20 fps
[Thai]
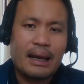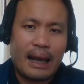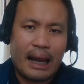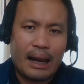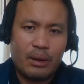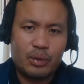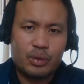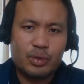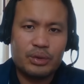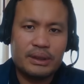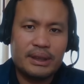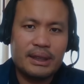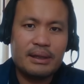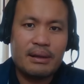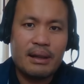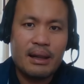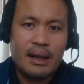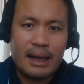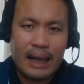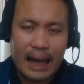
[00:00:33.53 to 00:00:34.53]
การลงทุนที่
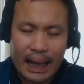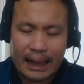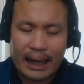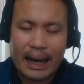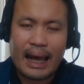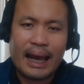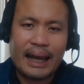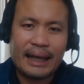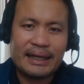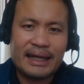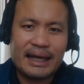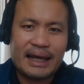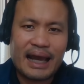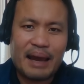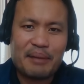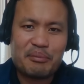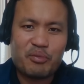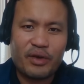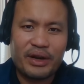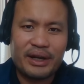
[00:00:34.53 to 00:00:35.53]
หลากหลายนะค
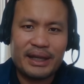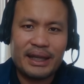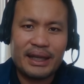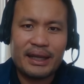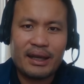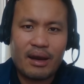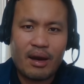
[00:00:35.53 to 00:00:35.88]
รับวันนี้